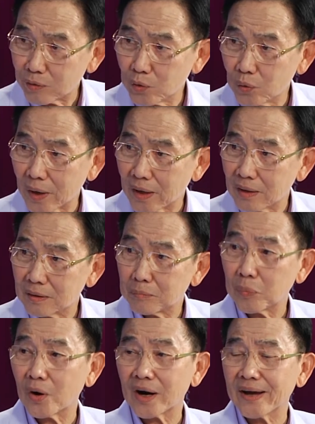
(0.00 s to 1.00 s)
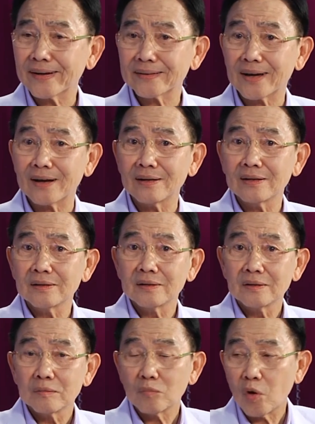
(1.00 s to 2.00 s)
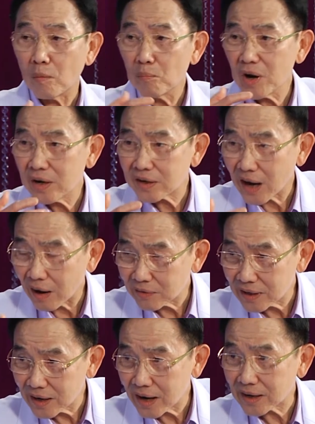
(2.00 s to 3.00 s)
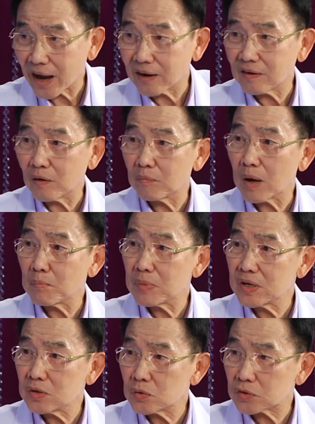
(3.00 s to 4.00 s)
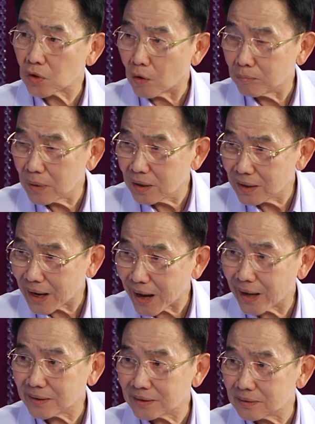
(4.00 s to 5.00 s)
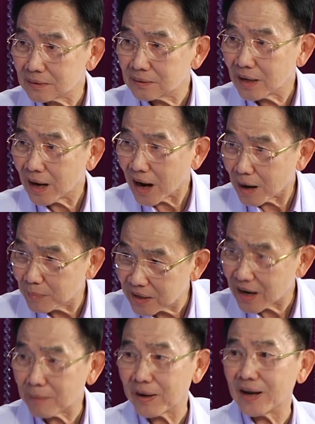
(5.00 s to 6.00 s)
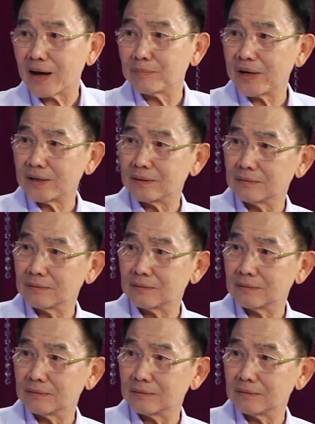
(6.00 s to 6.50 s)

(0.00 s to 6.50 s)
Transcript: วด้วย เพราะอะไรฮะอาจารย์เพราะไม่เลือดขาวในร่างกายของเรา มันมีอยู่สองหมื่นล้านถึงห้าหมื่นพันล้านเม็ด